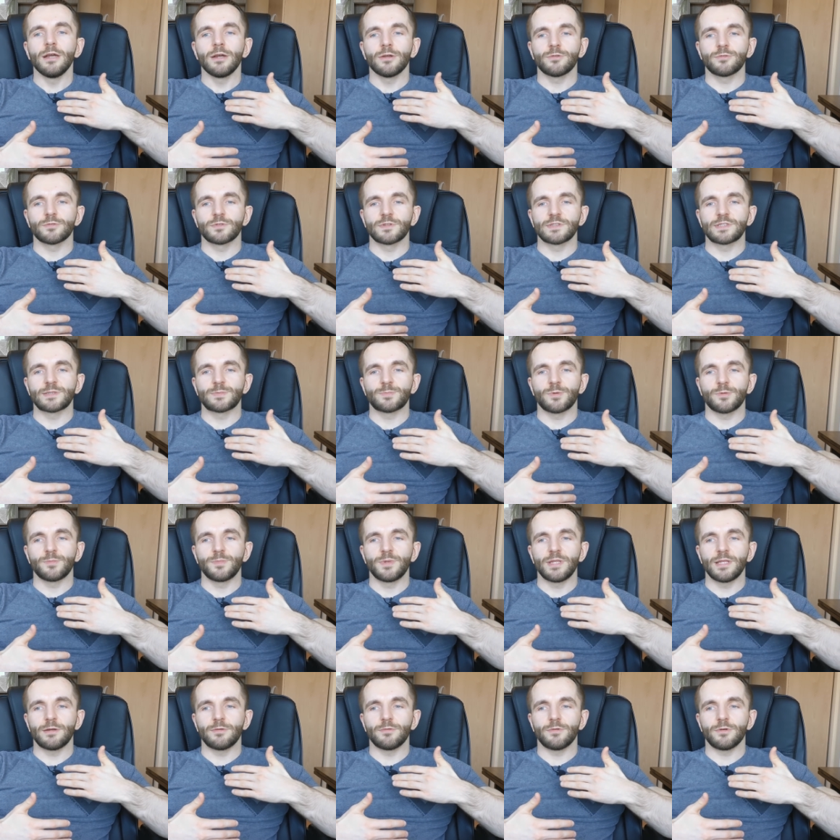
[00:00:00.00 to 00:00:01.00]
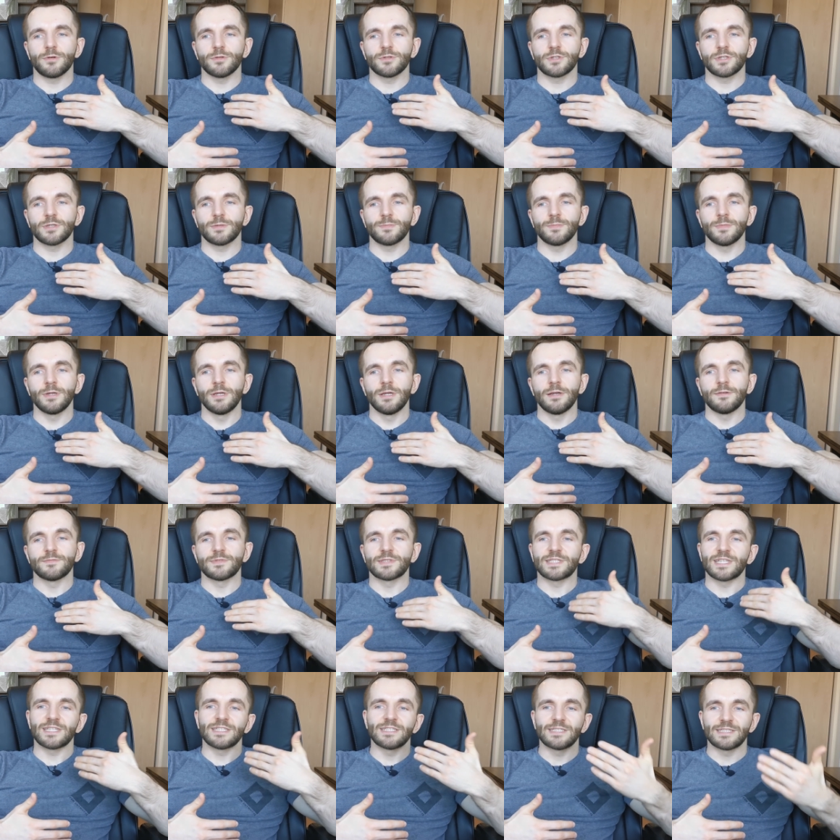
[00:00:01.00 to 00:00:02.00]
który wspominał o tym, w
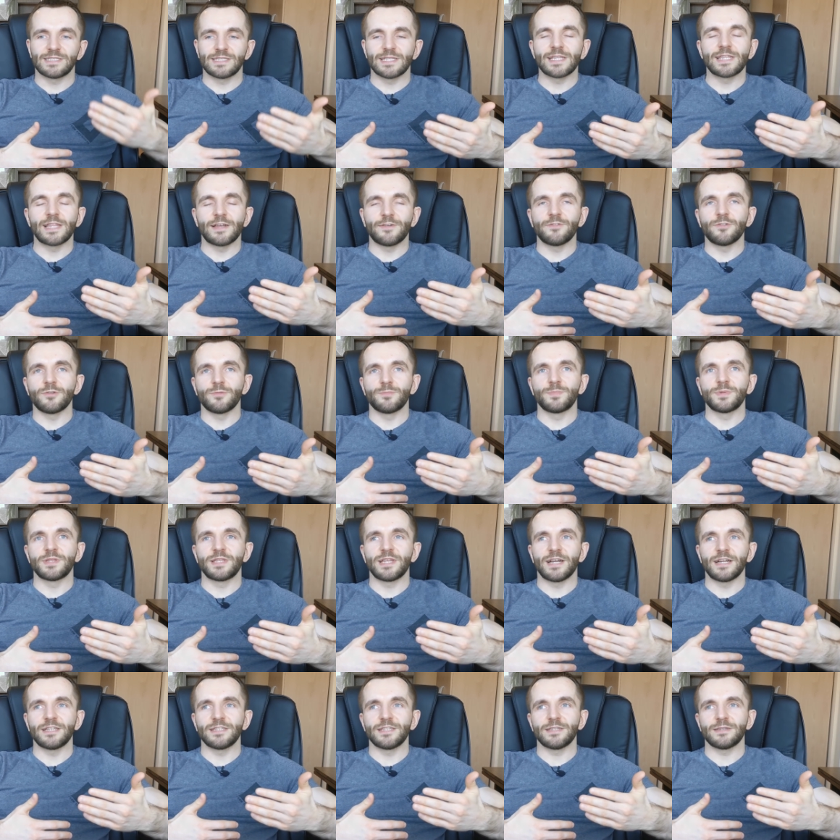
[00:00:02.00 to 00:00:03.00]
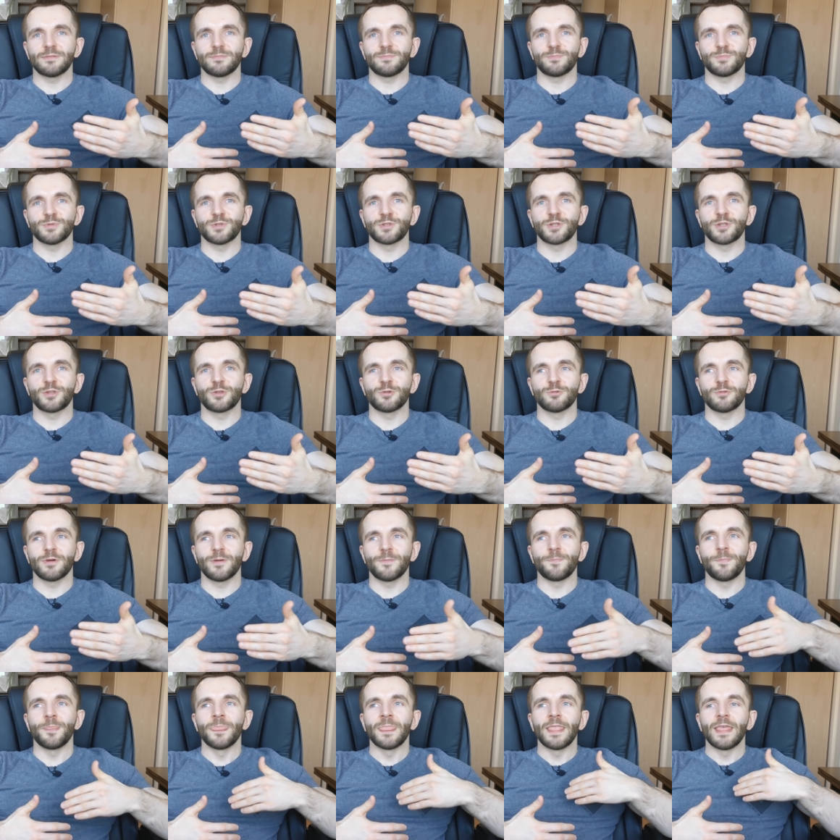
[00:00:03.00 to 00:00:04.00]
zasadzie zadawał pytanie pod
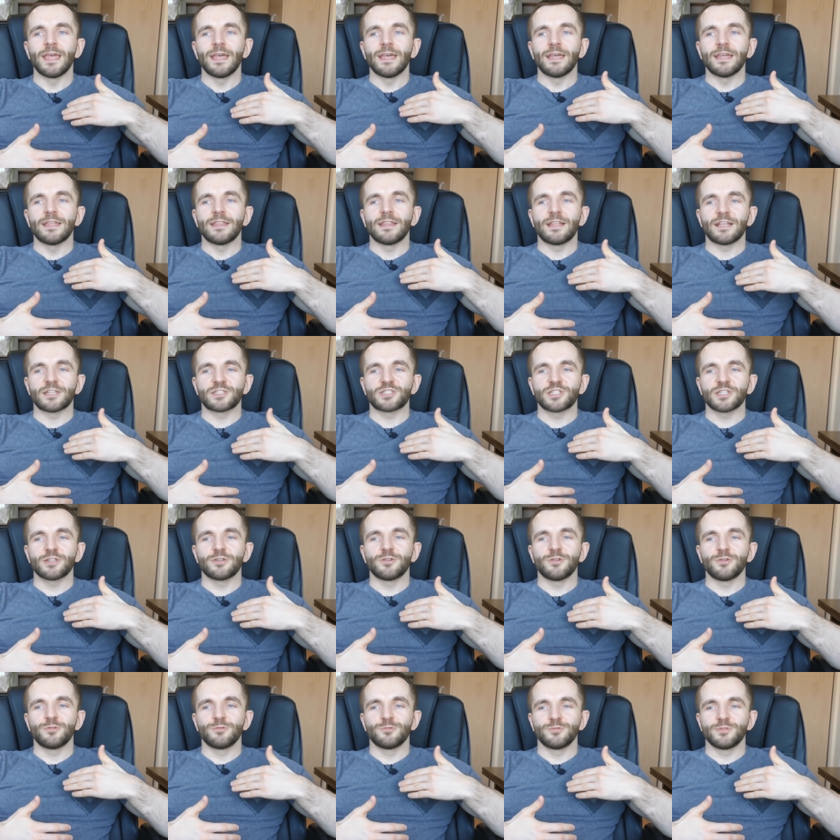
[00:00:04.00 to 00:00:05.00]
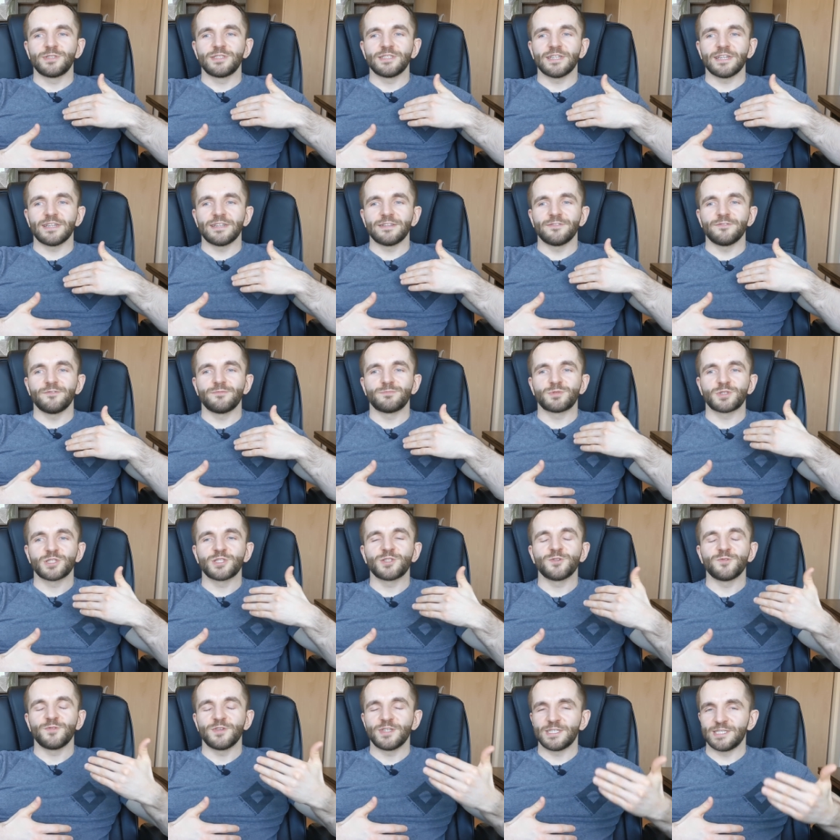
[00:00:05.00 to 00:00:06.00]
tytułem Dlaczego ludzie, w
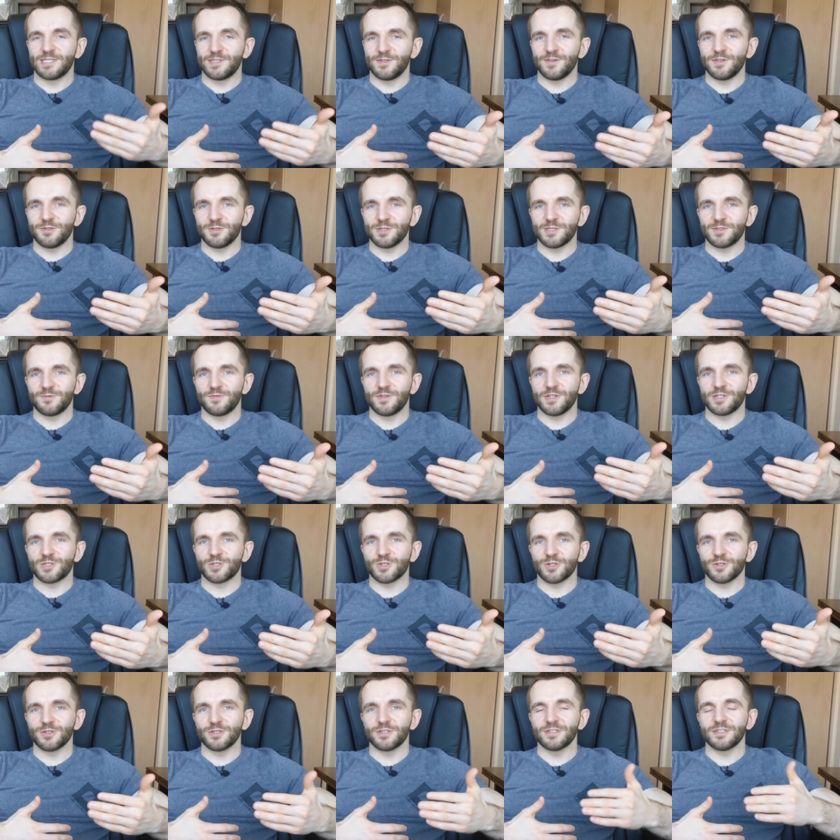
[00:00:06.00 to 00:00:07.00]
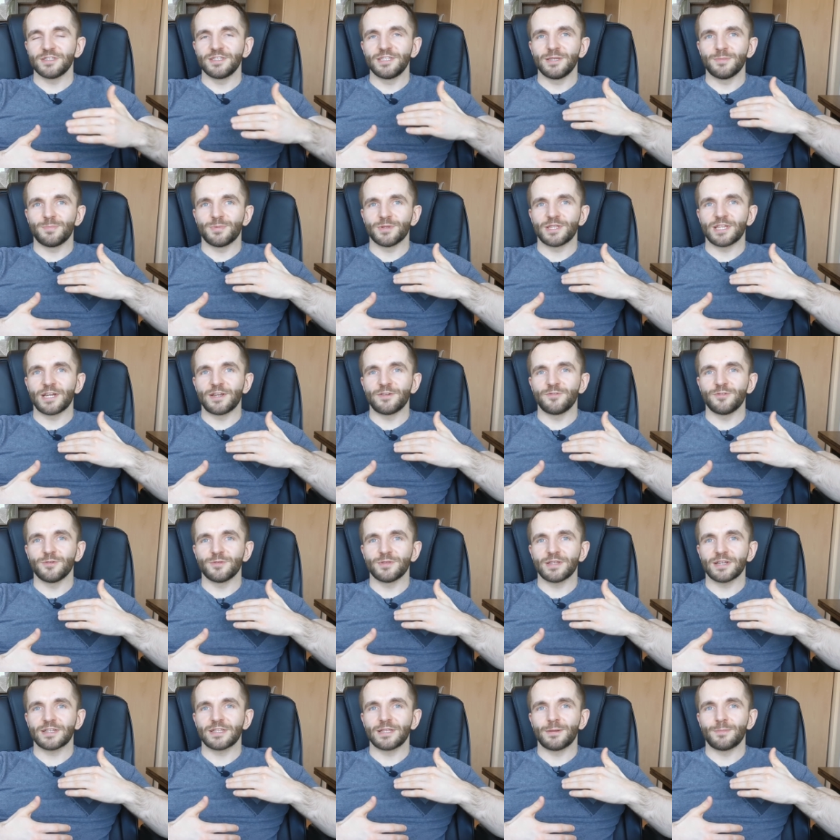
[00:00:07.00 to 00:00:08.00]
przeciwieństwie do zwierząt, nie potrafią
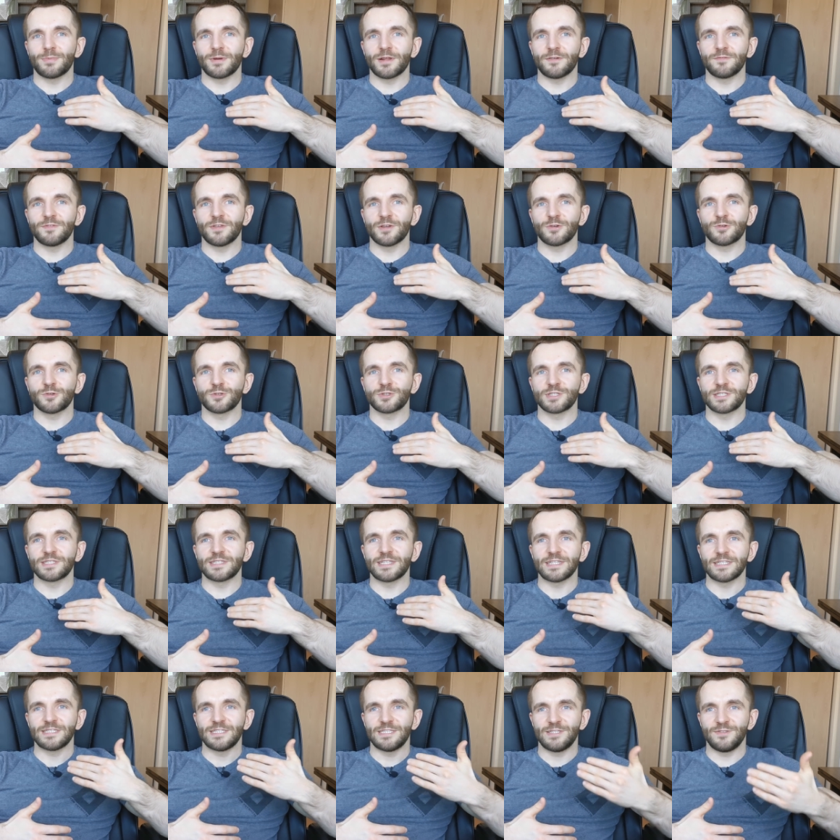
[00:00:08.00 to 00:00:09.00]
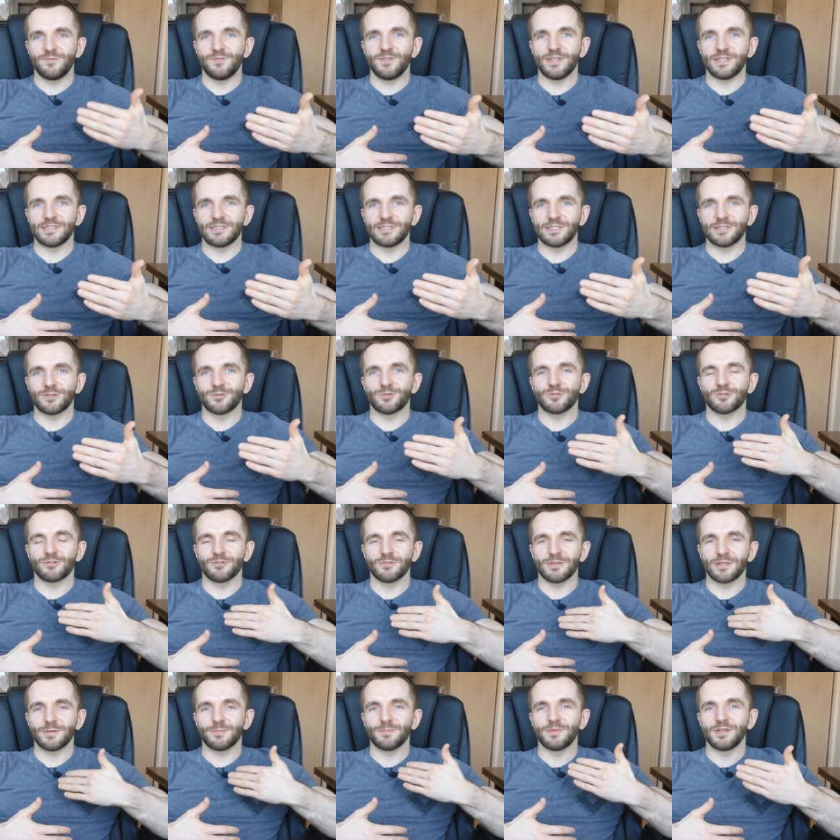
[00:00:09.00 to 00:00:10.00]
tak naprawdę korzystać z wiedzy, którą
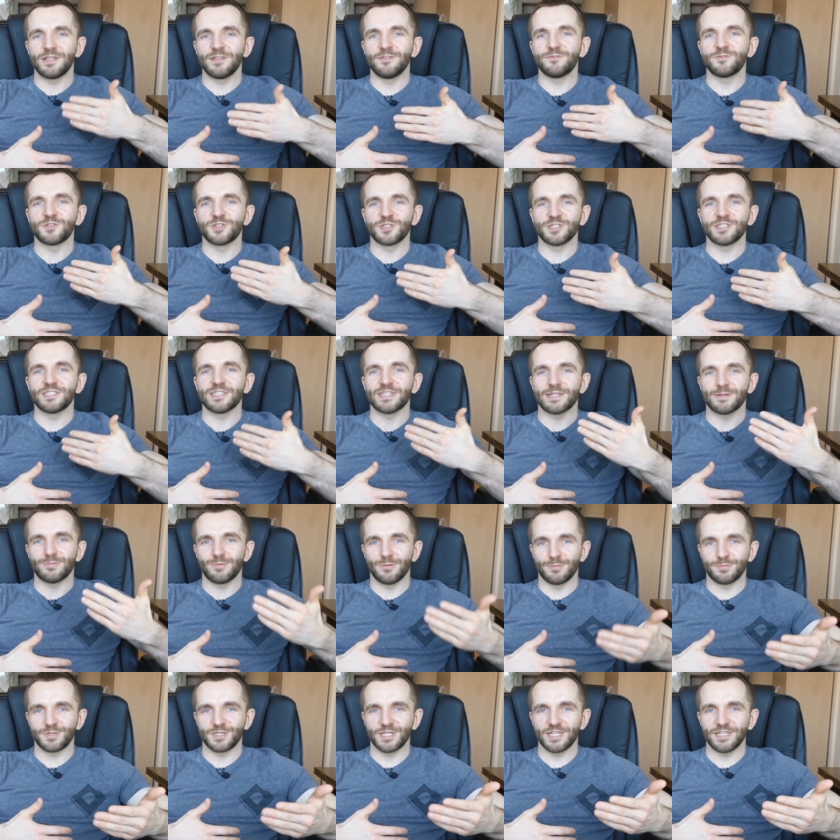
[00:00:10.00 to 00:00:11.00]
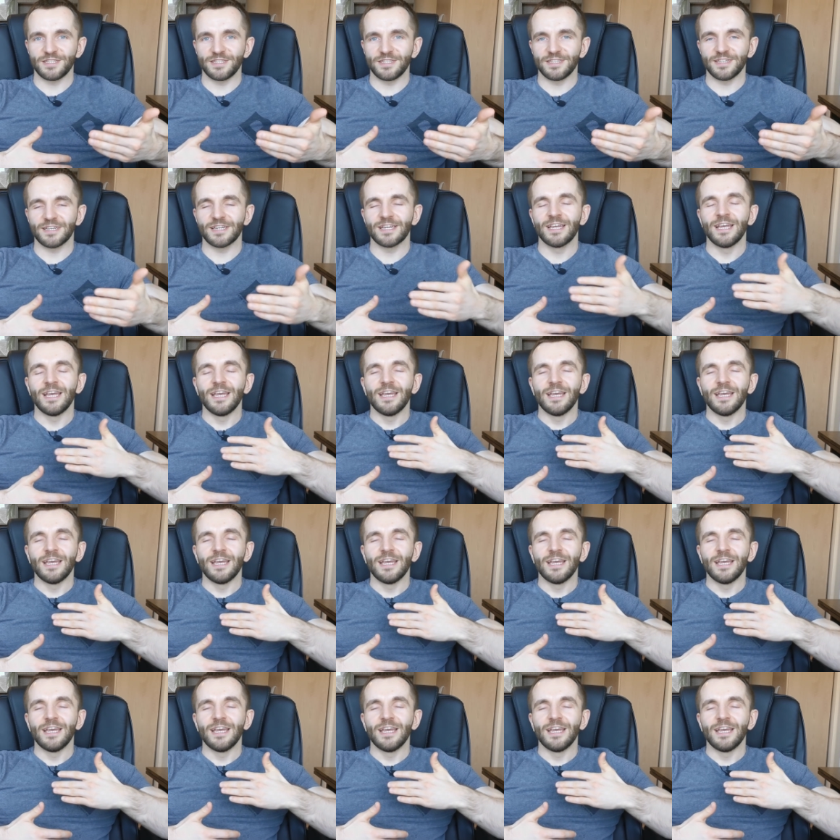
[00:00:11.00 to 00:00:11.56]
nabyli w życiach poprzednich?